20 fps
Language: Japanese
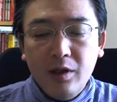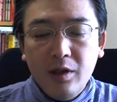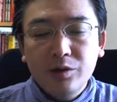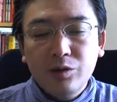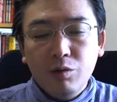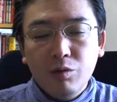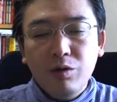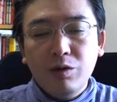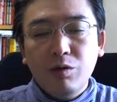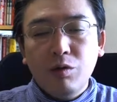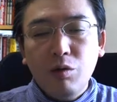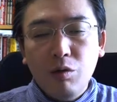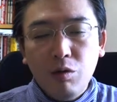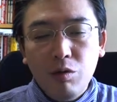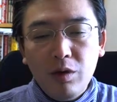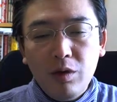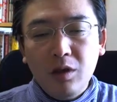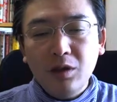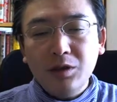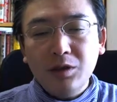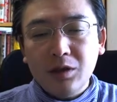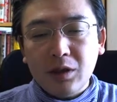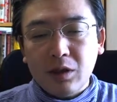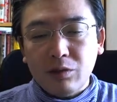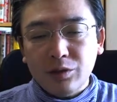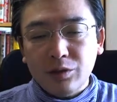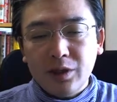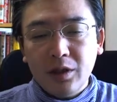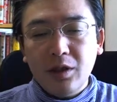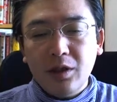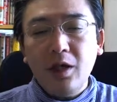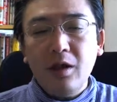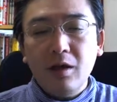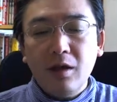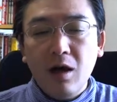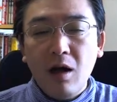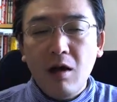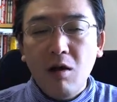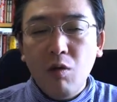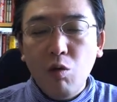そこに高齢者の世帯
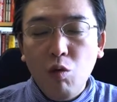が